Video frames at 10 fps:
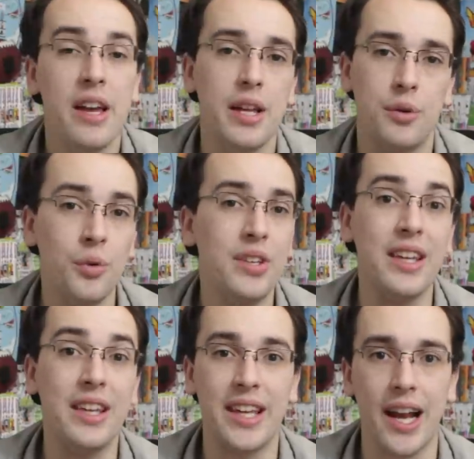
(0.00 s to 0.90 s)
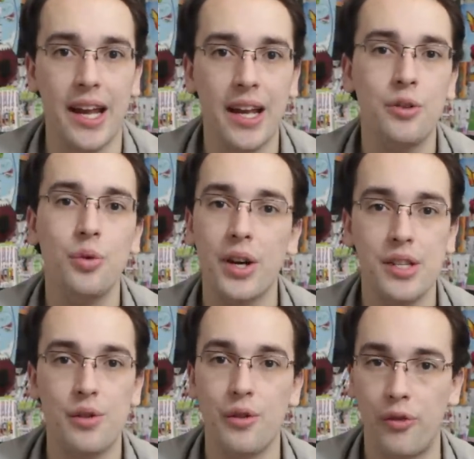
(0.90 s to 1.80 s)
et donc il galère tout le
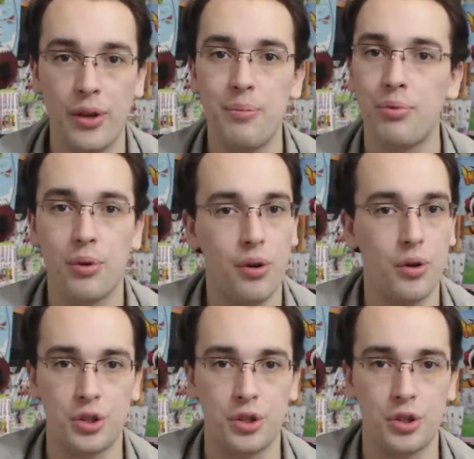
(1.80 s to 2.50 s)
reste du film pour